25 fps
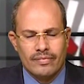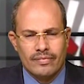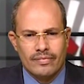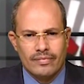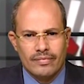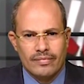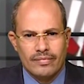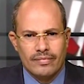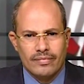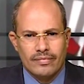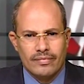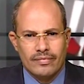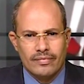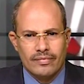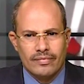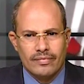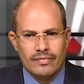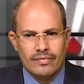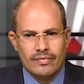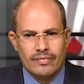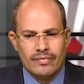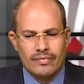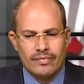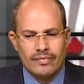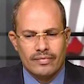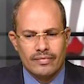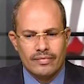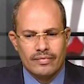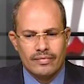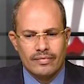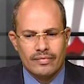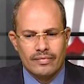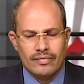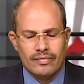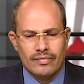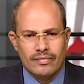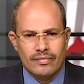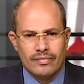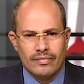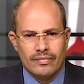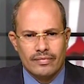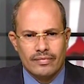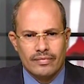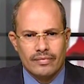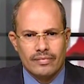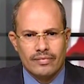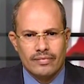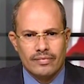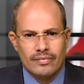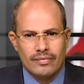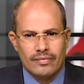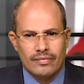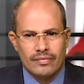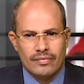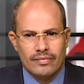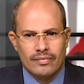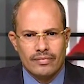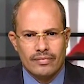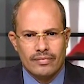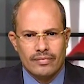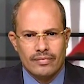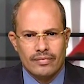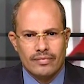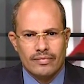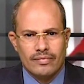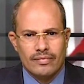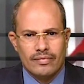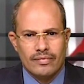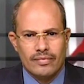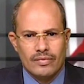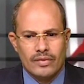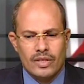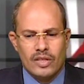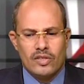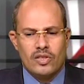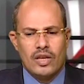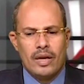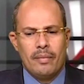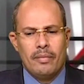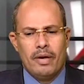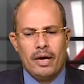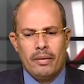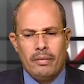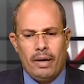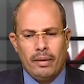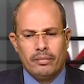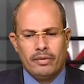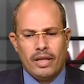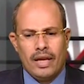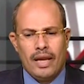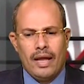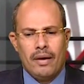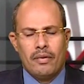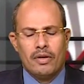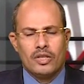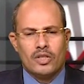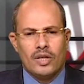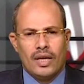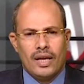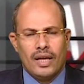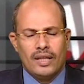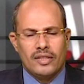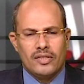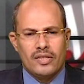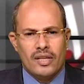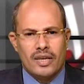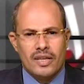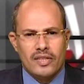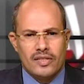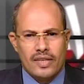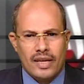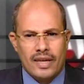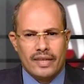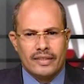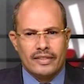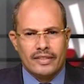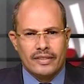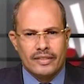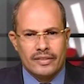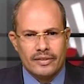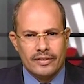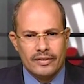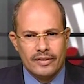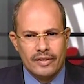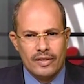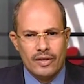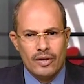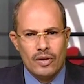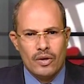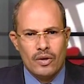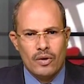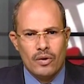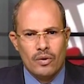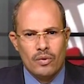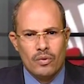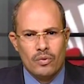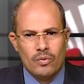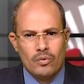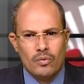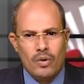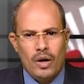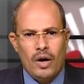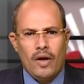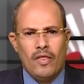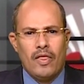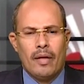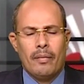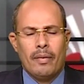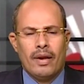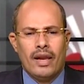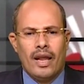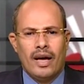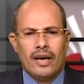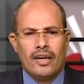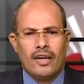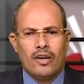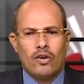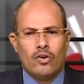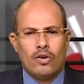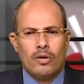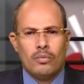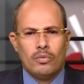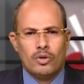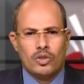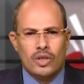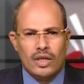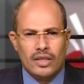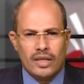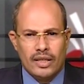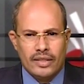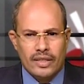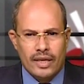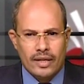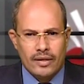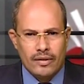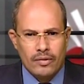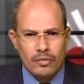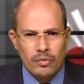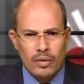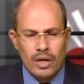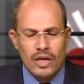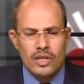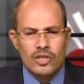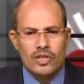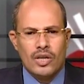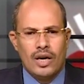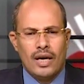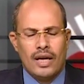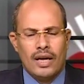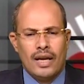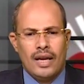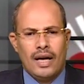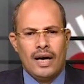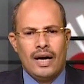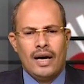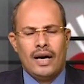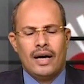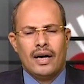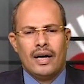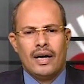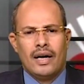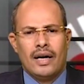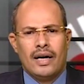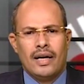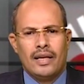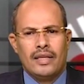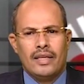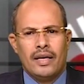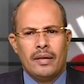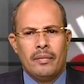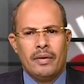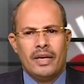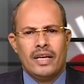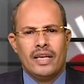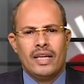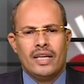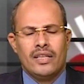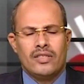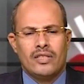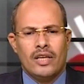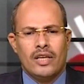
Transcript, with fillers: ايوه ايوه اشتيك عزيز واشتي اذان تسلم يا ام عبد الله وان شاء الله تصل رسالتك وعظم الله اجركم مجددا وان شاء الله آه، اليمنيين